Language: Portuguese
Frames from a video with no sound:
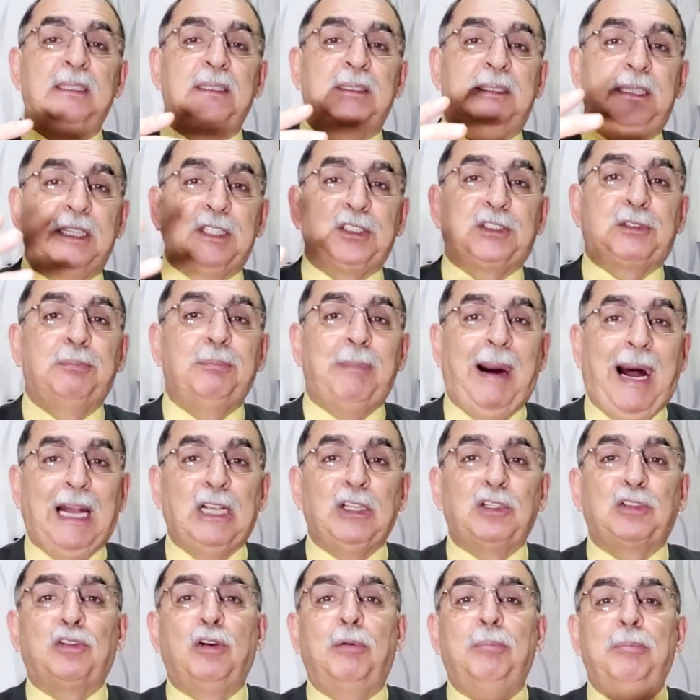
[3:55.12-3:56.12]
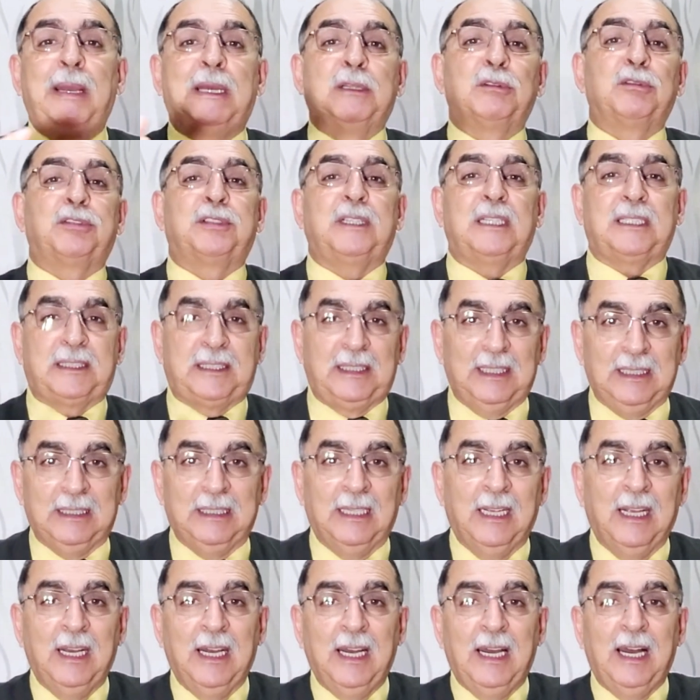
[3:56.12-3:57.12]
diz mais ou menos
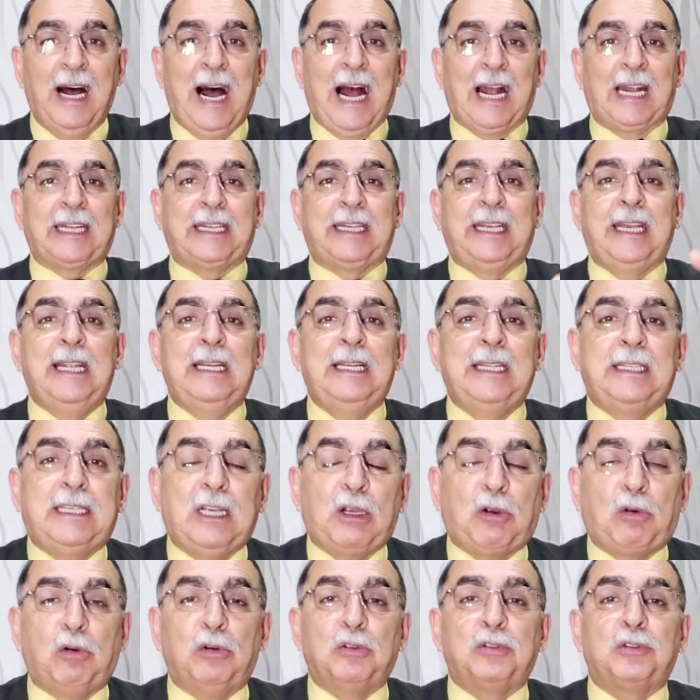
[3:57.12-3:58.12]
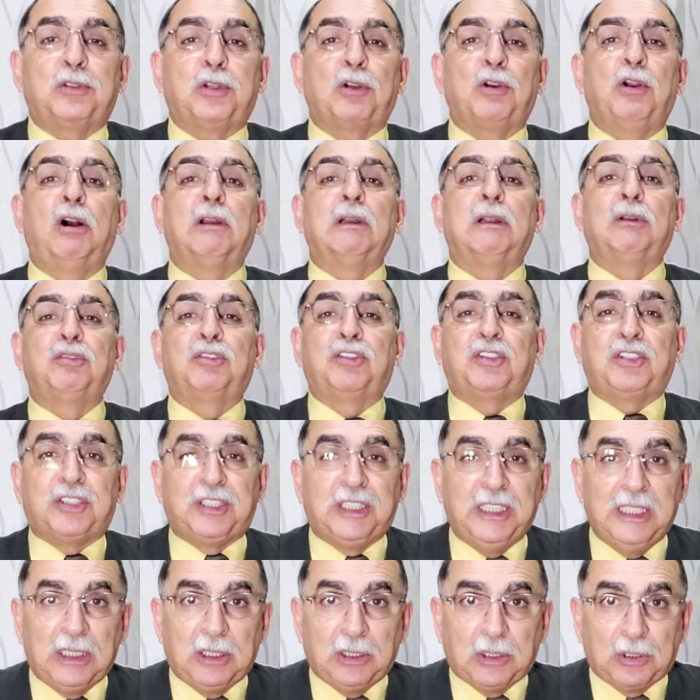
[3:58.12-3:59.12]
assim: aquele que controla o
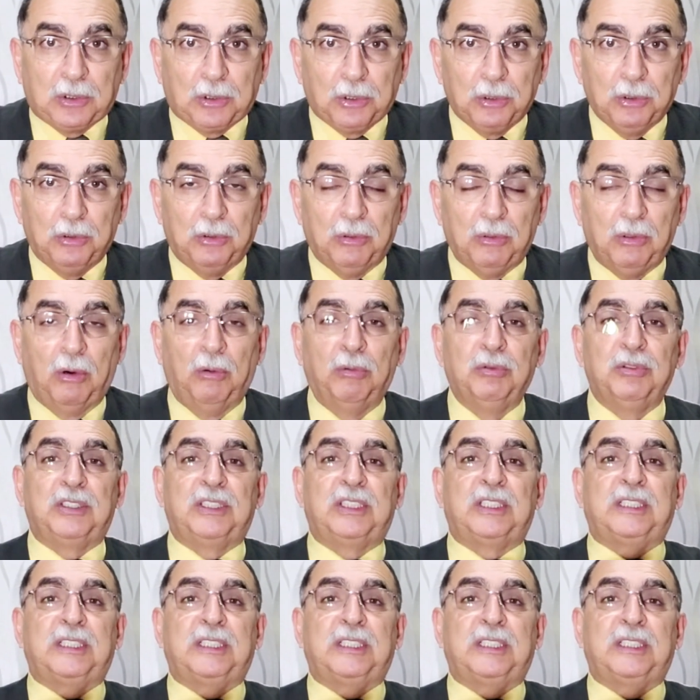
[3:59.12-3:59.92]
ciclo ou os